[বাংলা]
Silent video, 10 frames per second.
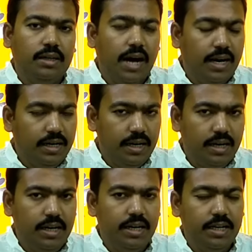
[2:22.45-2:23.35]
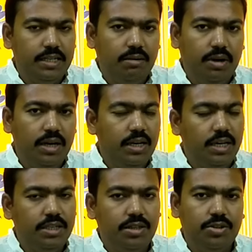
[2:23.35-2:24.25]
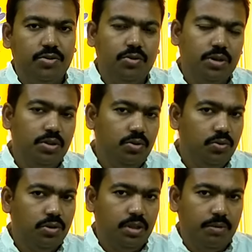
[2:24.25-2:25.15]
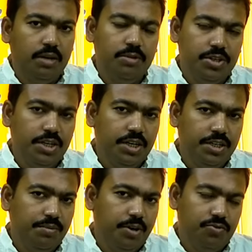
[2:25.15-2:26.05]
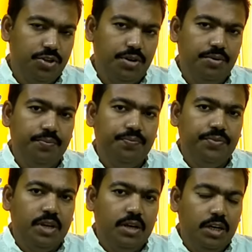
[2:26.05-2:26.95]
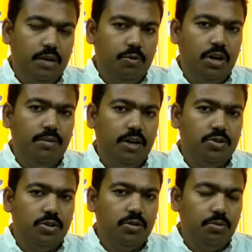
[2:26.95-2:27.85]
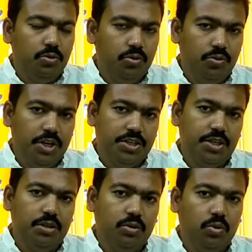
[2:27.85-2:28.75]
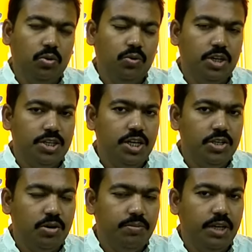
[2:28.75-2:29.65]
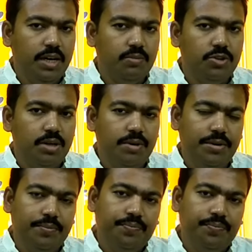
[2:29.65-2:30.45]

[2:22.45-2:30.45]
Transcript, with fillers: ঠান্ডা লেগে যাওয়া এই জিনিসগুলো কিন্তু ঘটতে পারে বৃশ্চিক রাশির মানুষের এরপরে আমি আলোচনা করব ধনু রাশি ধনু রাশি এই সপ্তাহে কেমন যাবে